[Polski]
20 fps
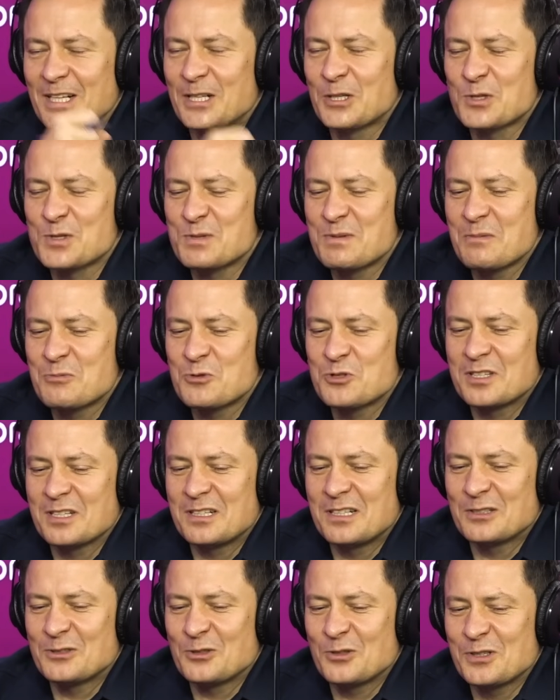Ale rozumiem, że
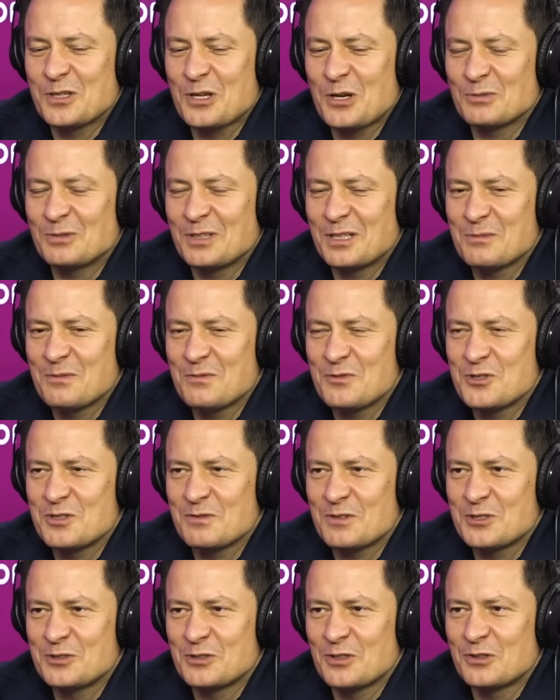ta elektronika, o której
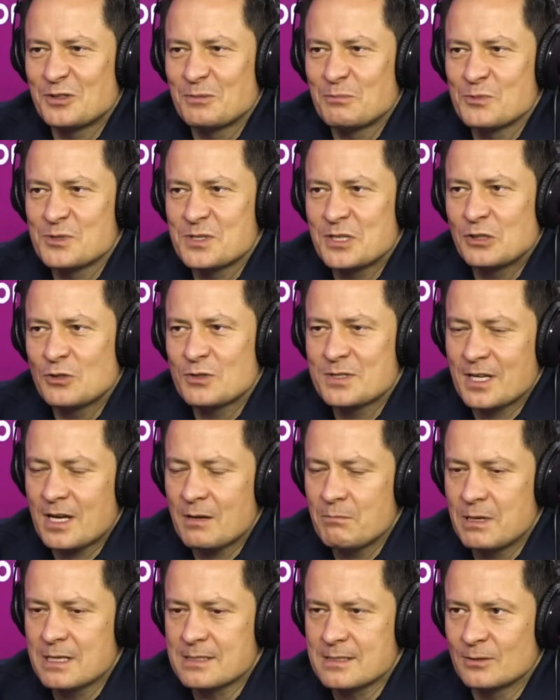mówisz, i właśnie ten typ muzyki, to jest
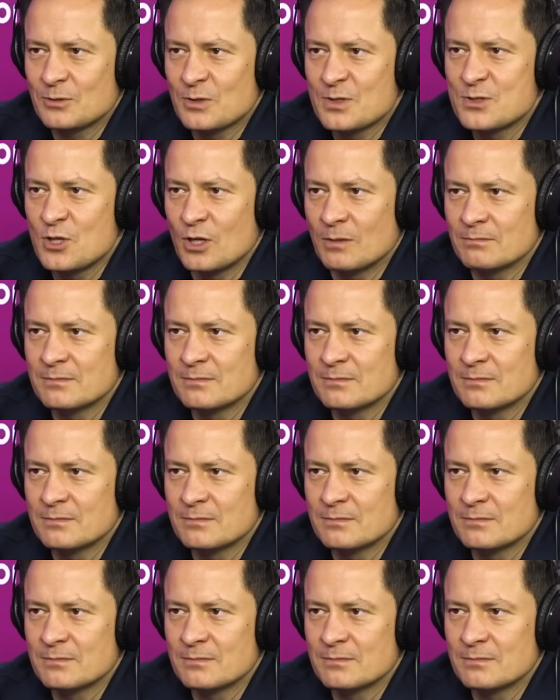taka baza, to jest